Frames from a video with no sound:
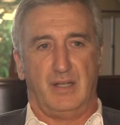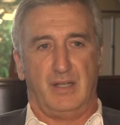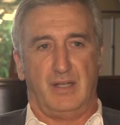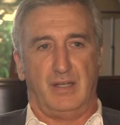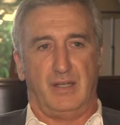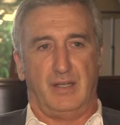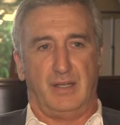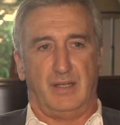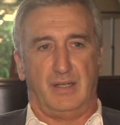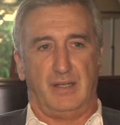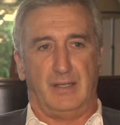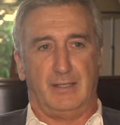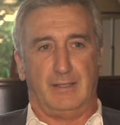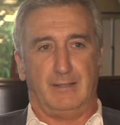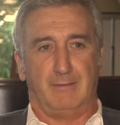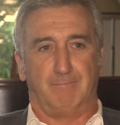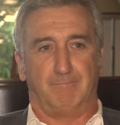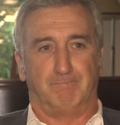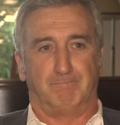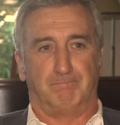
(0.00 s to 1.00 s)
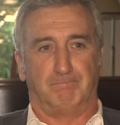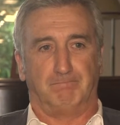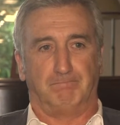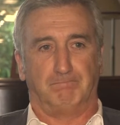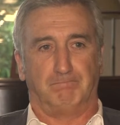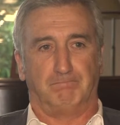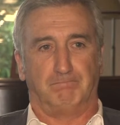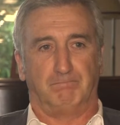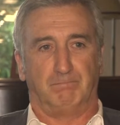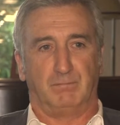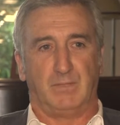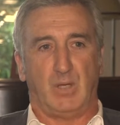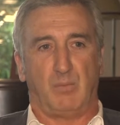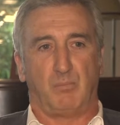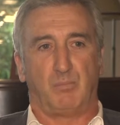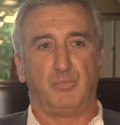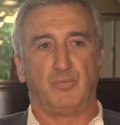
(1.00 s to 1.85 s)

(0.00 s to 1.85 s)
Ehm, da un